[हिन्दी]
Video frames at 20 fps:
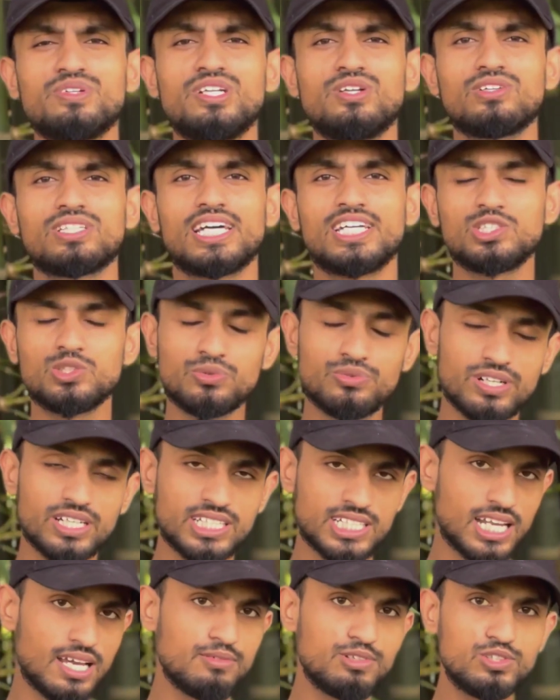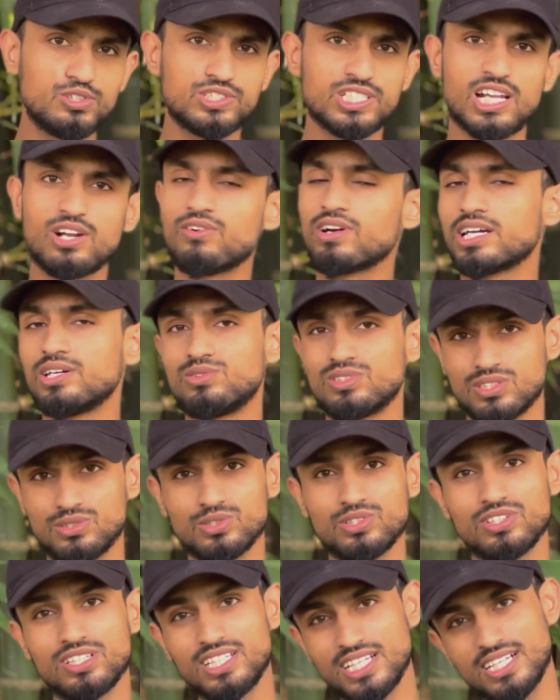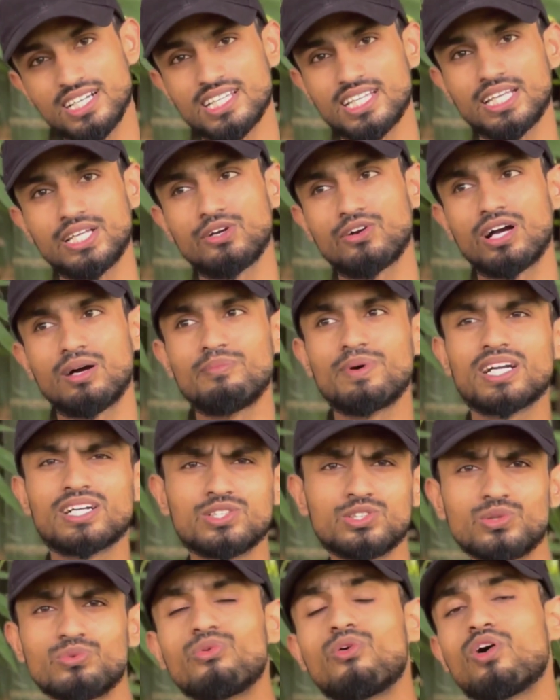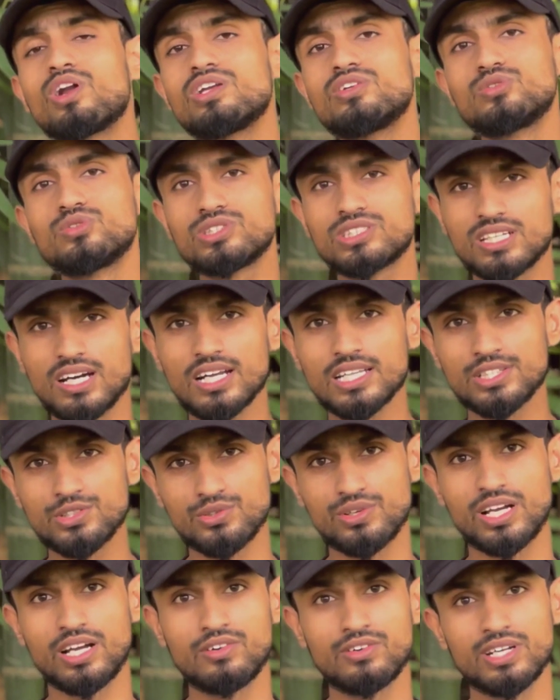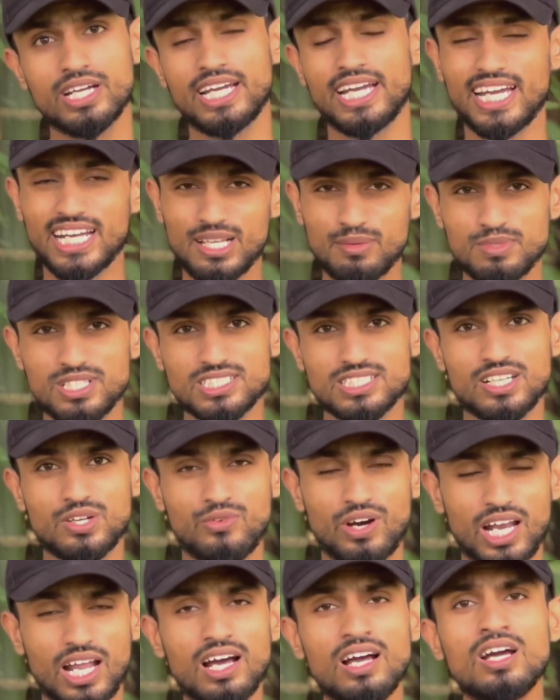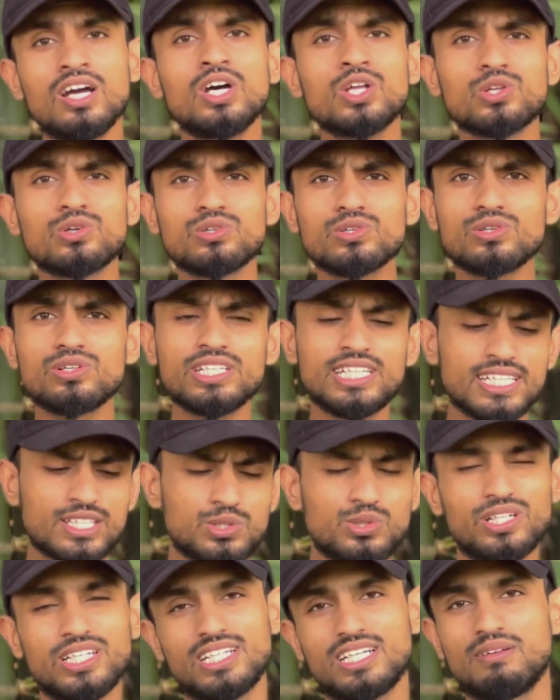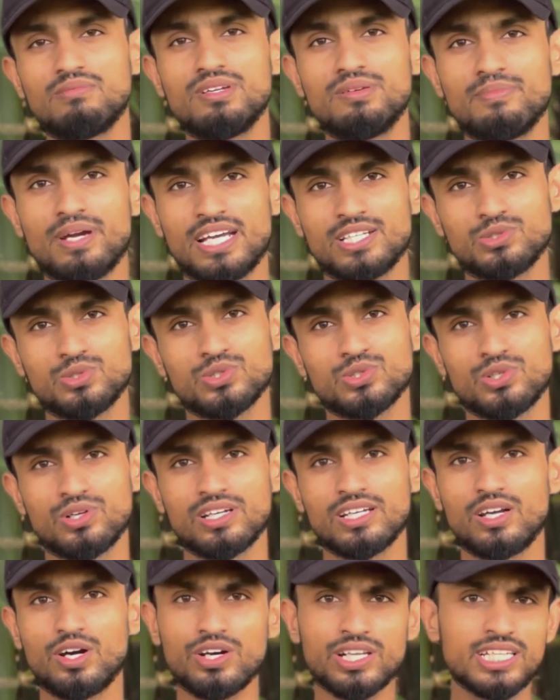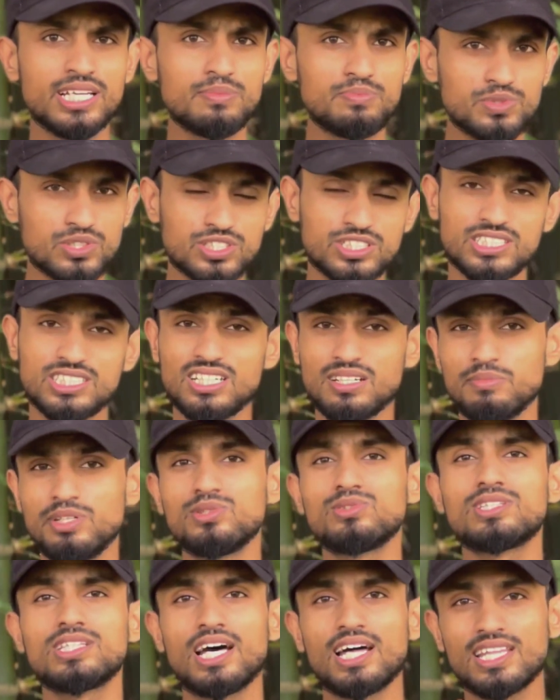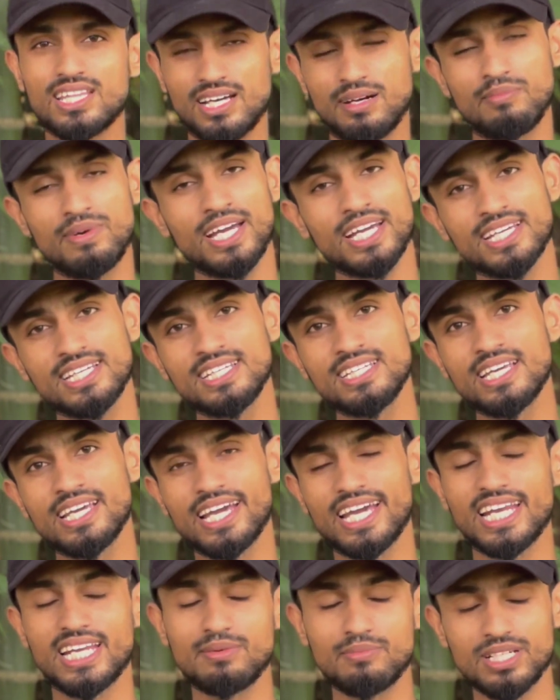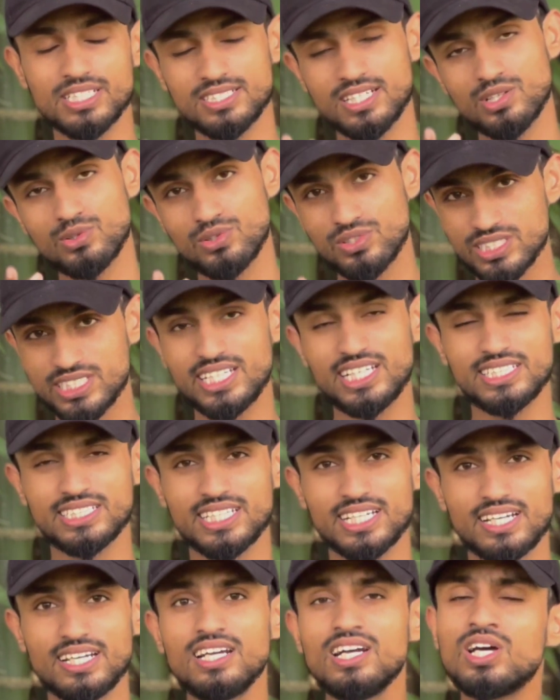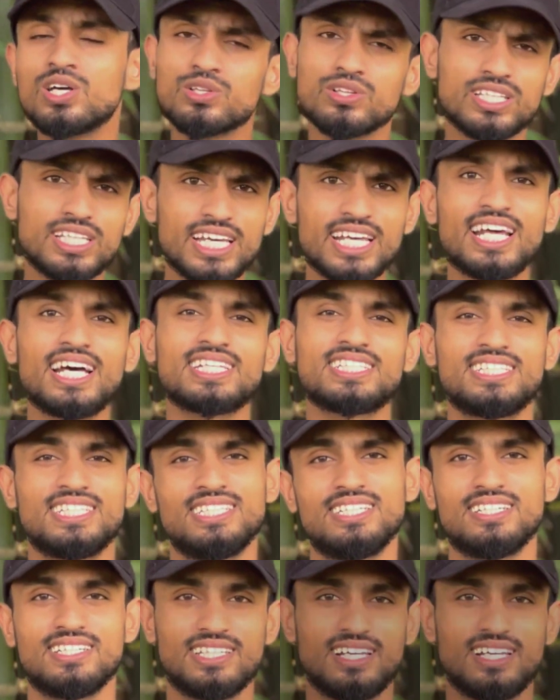फील होता है जो फर्स्ट टाइम यूज़र होंगे उनको तो दिक्कत नहीं होगा बट जो फ़ोन यूज़ कर चुके होंगे एनिमेशन वाला तो उनको ये थोड़ी कमी महसूस होगी और ये प्रोसेसर में उतना दम है कि ये एनिमेशन को झेल सके तो देना चाहिए